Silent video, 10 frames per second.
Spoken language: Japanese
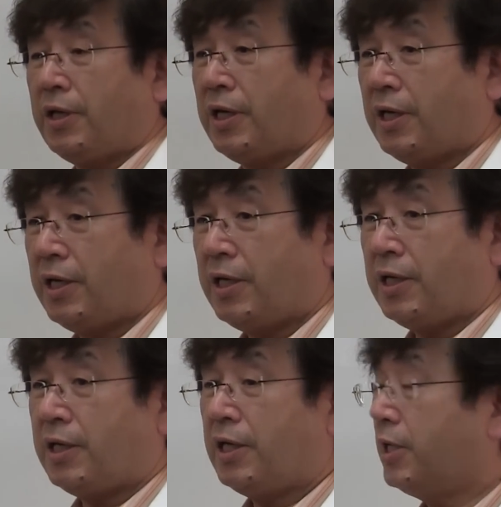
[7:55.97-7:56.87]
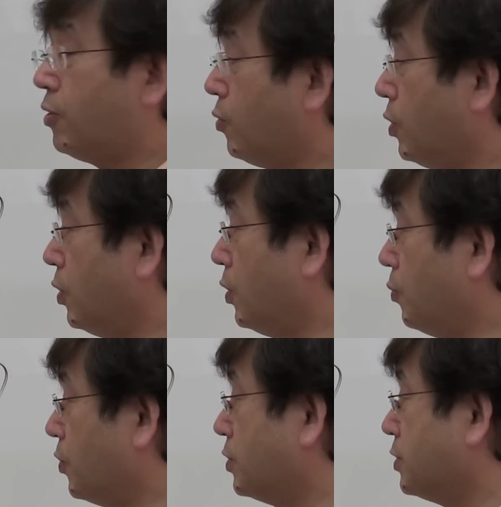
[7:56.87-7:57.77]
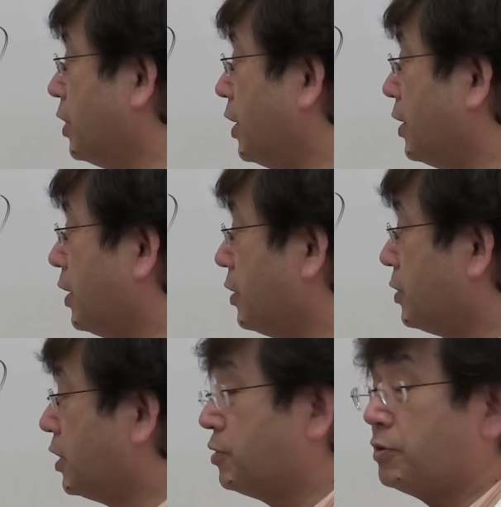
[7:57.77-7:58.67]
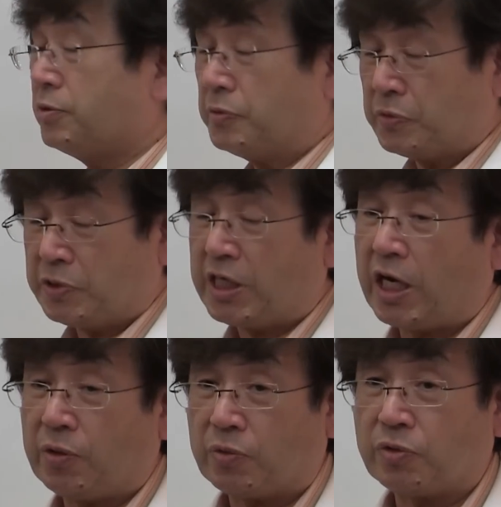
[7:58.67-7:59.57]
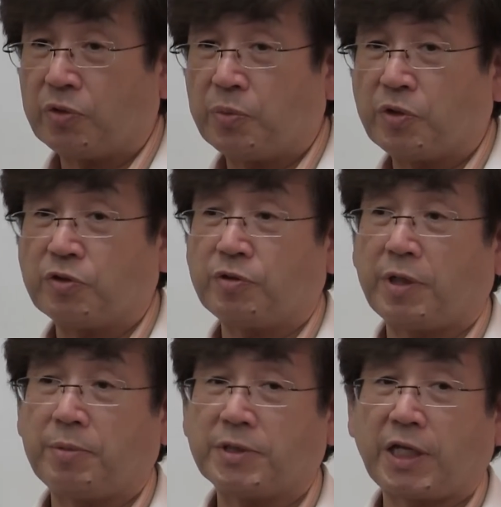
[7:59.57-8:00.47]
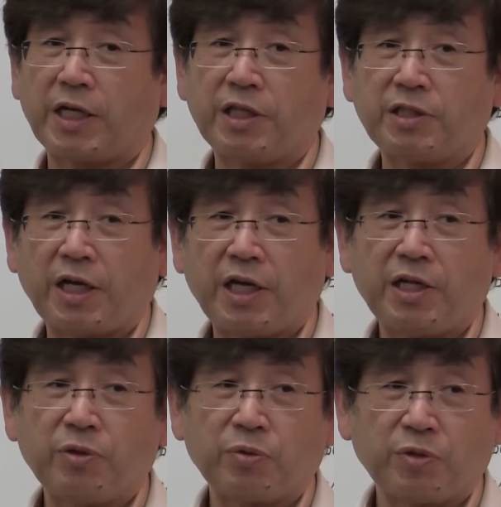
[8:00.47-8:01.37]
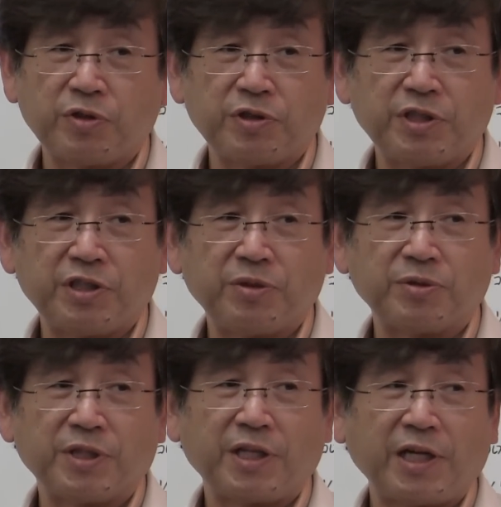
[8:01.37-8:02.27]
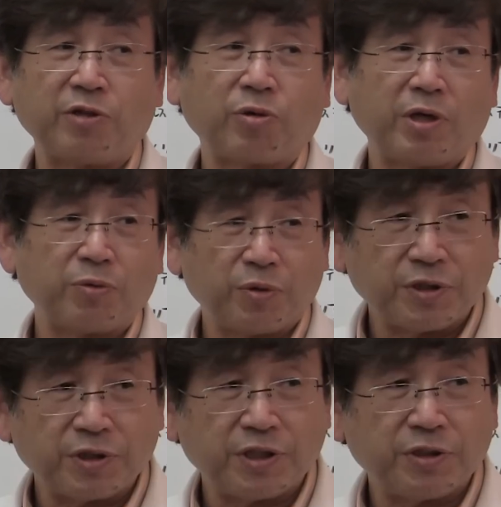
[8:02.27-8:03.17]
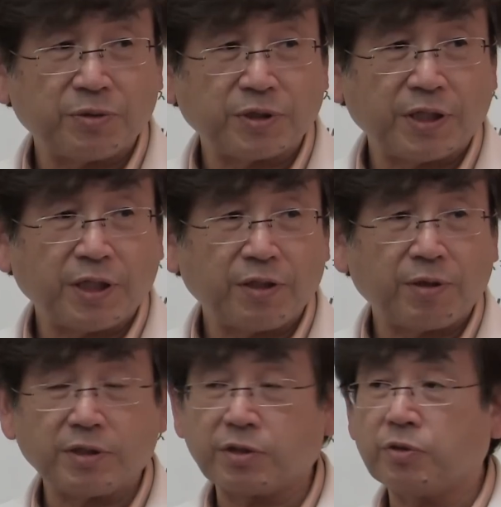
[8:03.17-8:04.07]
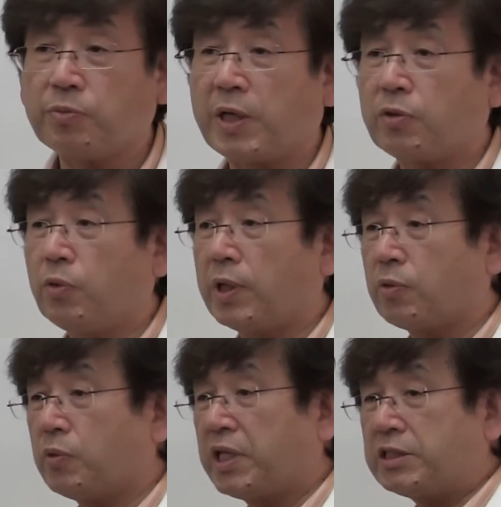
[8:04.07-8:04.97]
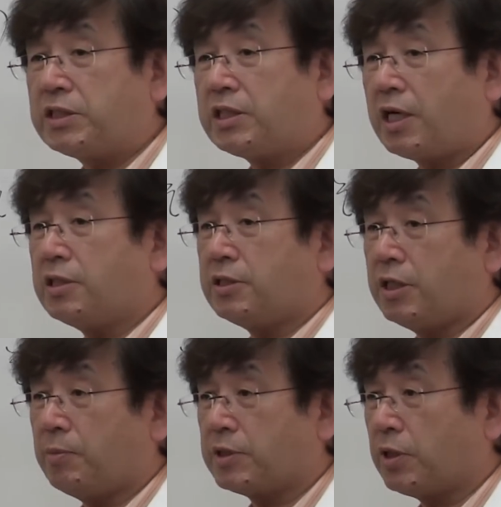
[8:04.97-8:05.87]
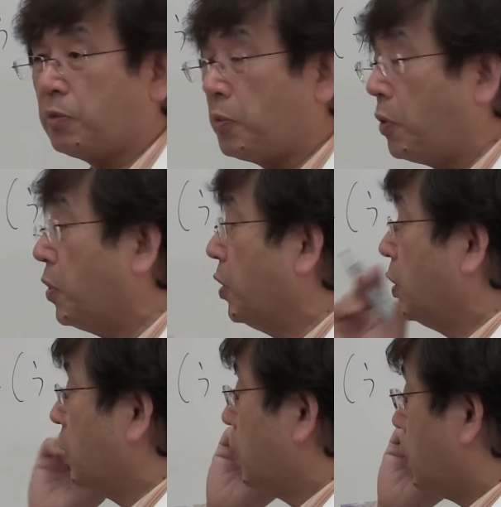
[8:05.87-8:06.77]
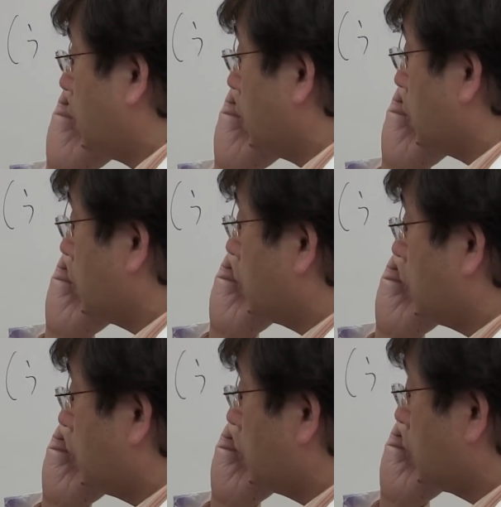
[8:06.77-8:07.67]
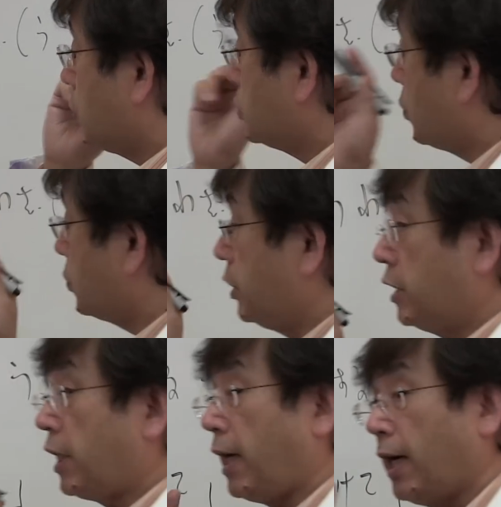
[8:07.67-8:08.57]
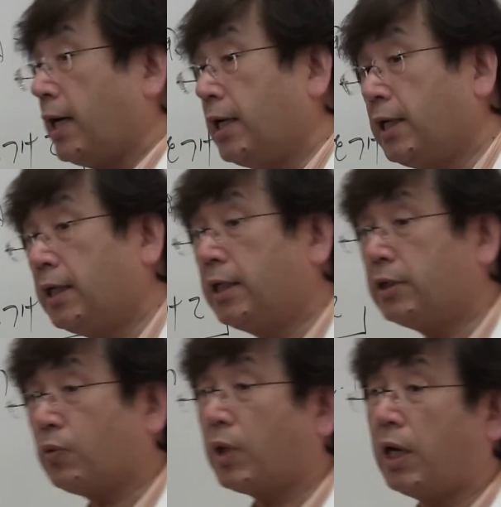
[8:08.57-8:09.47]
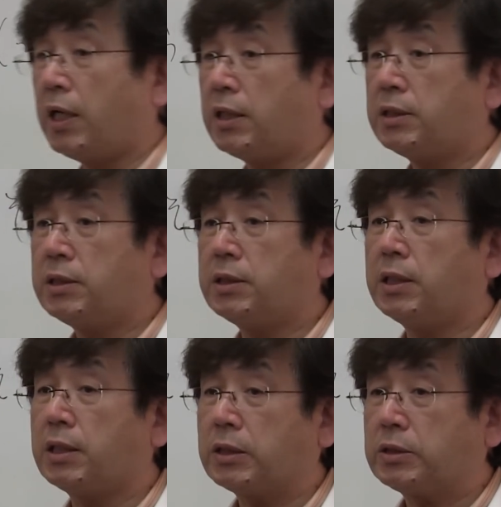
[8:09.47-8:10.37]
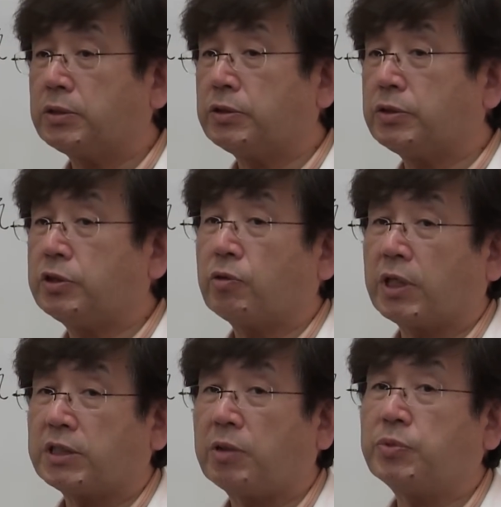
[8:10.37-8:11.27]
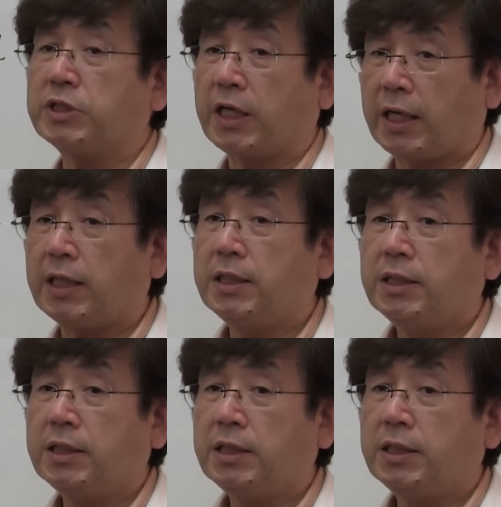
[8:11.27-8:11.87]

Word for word: えー、これもですね鉄以外のことでもよく言われます、亜鉛の取りすぎに気をつけて、何とかのすぎに気をつけてって言われるんですけど、まあ今日はこの鉄に限って言いますけども、これ、食品からとか、えー、薬とかサプリから